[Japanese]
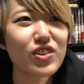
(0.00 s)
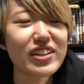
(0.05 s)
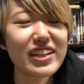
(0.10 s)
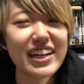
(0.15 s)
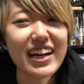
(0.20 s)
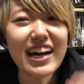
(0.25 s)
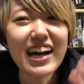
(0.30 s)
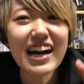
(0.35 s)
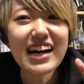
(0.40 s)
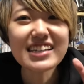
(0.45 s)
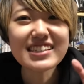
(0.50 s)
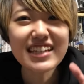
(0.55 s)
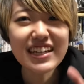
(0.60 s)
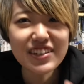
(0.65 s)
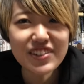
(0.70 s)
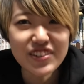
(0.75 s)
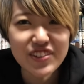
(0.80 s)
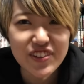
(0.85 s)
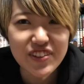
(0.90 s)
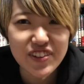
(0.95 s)

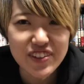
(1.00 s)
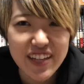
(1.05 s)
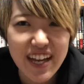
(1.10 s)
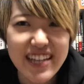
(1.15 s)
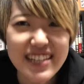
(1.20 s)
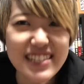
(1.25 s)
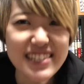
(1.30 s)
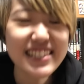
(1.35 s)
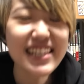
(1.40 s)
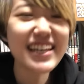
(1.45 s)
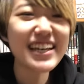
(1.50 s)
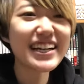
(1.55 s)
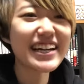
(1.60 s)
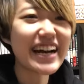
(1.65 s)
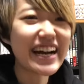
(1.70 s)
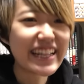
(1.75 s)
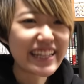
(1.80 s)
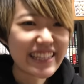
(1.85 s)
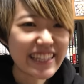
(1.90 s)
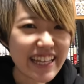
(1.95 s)
リハーサルの達成
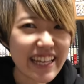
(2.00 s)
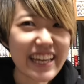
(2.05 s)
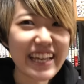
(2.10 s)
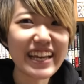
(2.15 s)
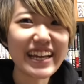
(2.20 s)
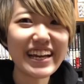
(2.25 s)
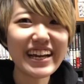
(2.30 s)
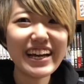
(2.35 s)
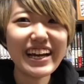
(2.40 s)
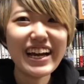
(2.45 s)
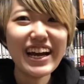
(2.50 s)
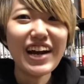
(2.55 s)
感で